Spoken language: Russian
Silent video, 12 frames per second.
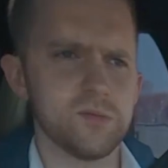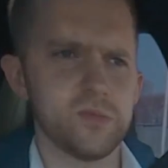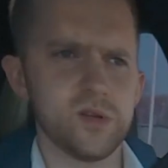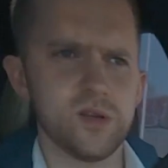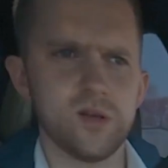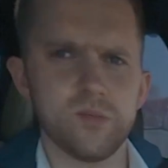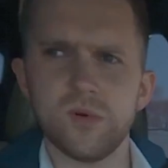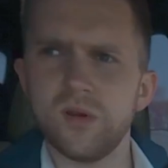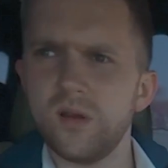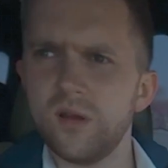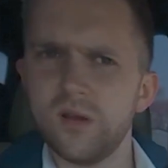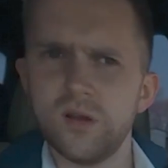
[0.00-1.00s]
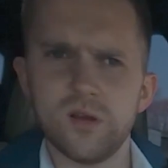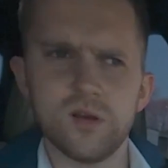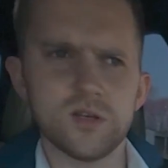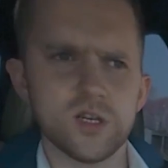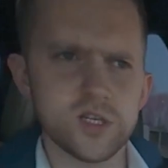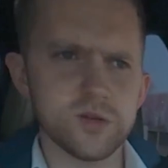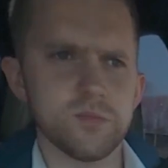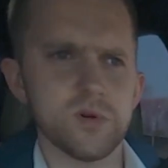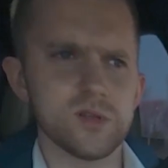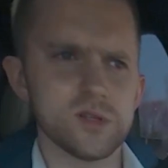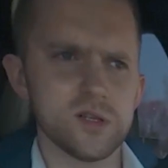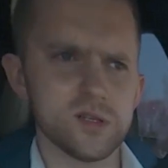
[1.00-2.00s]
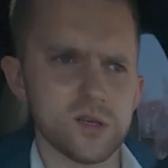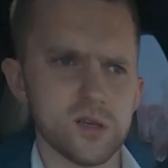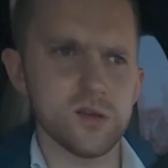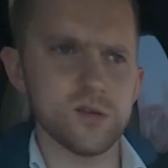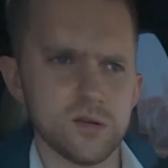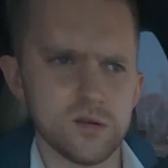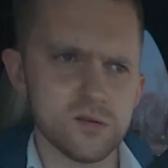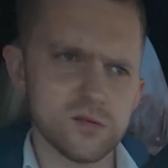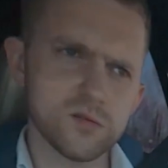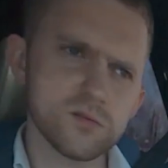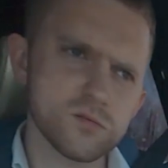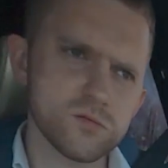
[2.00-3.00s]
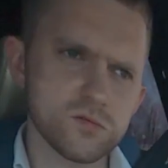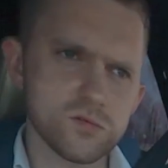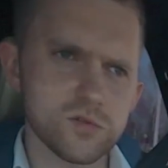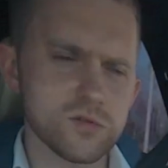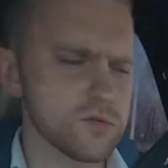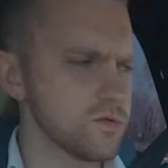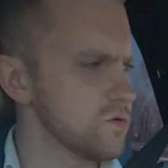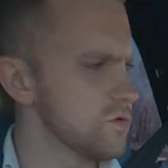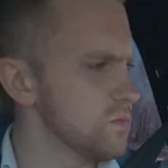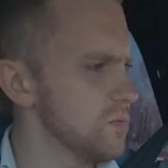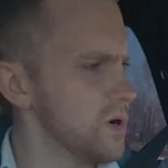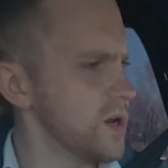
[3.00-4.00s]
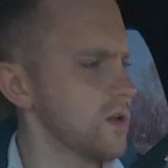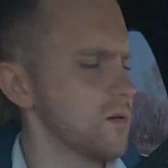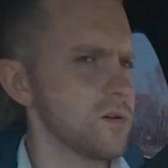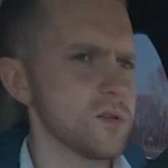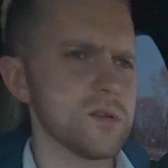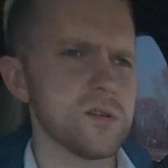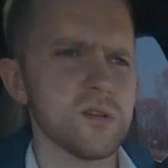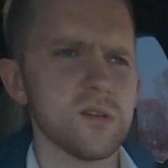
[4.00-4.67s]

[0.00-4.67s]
мы переедем в Межачий полицейский. Ну, что-то чуть-чуть побрякивает.